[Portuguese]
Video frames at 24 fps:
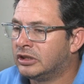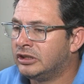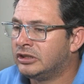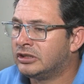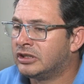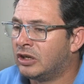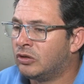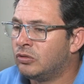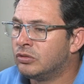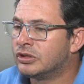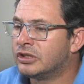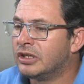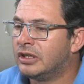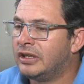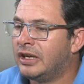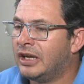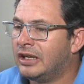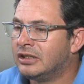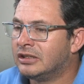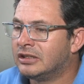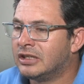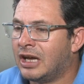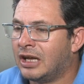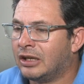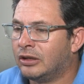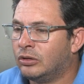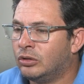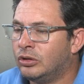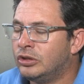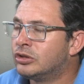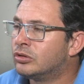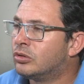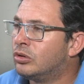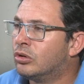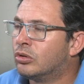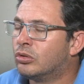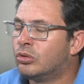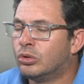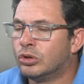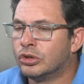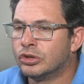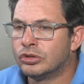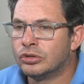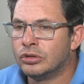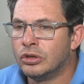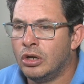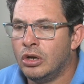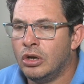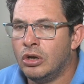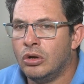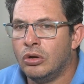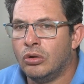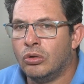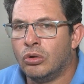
estavam sendo realizados dois concursos,